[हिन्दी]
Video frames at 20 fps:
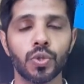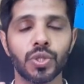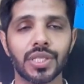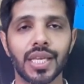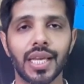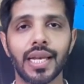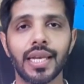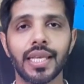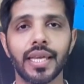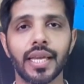
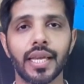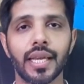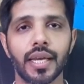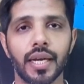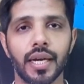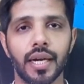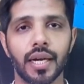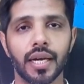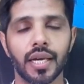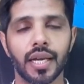उसके लिए
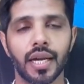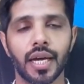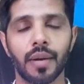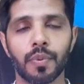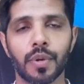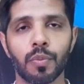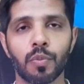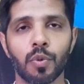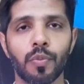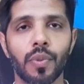अगर
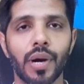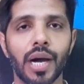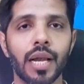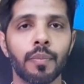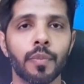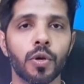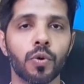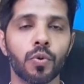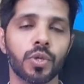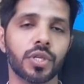आपके मोबाइल
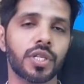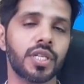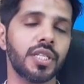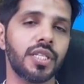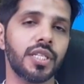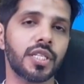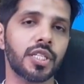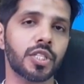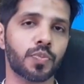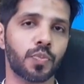में ओ
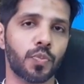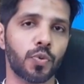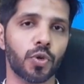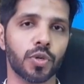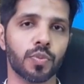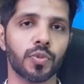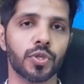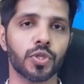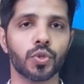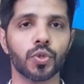की
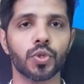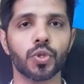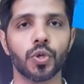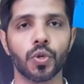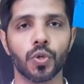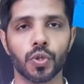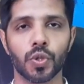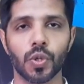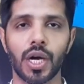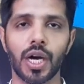सपोर्ट मौजूद
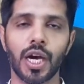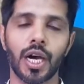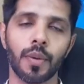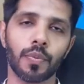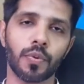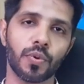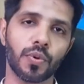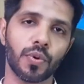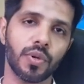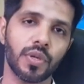हो तो
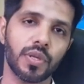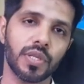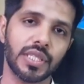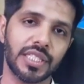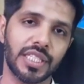आपको